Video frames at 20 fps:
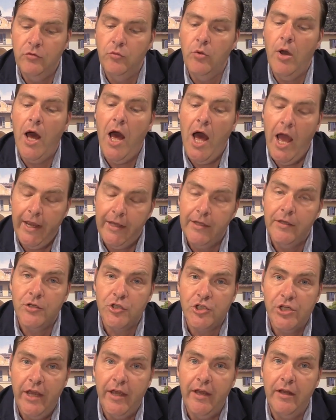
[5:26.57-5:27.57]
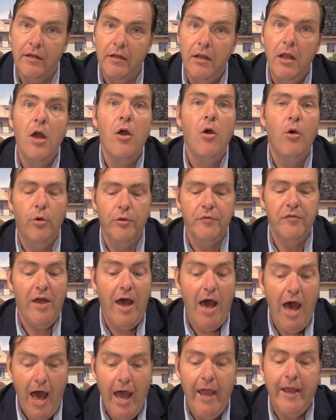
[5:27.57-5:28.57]
nur einen Schenkel und
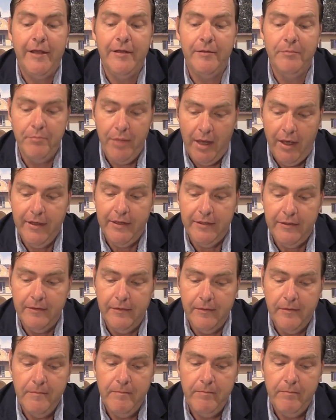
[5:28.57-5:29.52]
ein Bein.